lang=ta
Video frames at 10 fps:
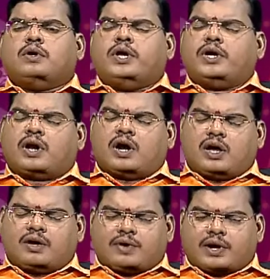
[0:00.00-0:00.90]
நீண்ட
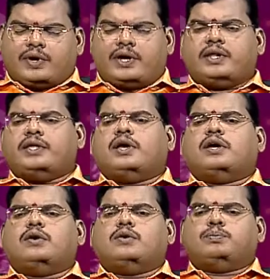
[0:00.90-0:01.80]
நாளாக வரவேண்டிய
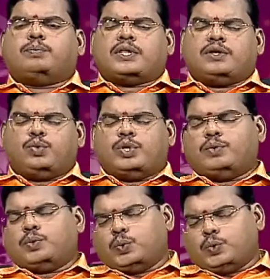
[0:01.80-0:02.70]
பதவி
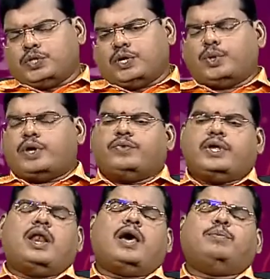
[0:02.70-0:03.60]
உயர்வு ஊதிய உயர்வு
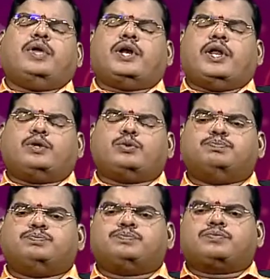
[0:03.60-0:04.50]
எல்லாமே
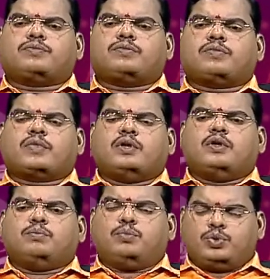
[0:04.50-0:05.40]
கிடைக்கும்
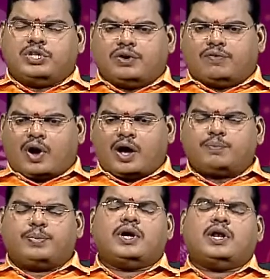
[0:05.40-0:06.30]
புதிய
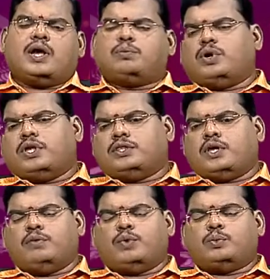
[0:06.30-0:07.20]
வாய்ப்புகள் எல்லாம் உங்களை
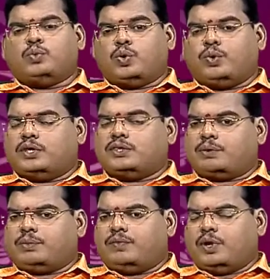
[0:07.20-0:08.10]
தேடி வரும் உங்களுடைய
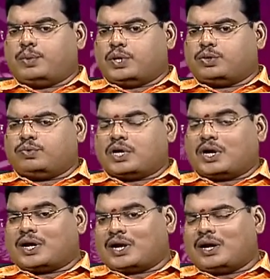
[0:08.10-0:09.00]
திறமை
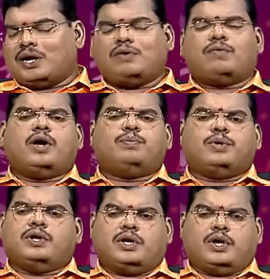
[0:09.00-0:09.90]
வெளிப்படுத்துவதற்கான நல்ல
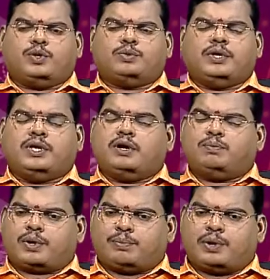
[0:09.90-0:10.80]
வாய்ப்புகள் கிடைக்கும் நீங்கள்
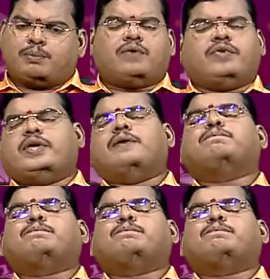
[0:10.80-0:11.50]
பிரபலமாவீங்க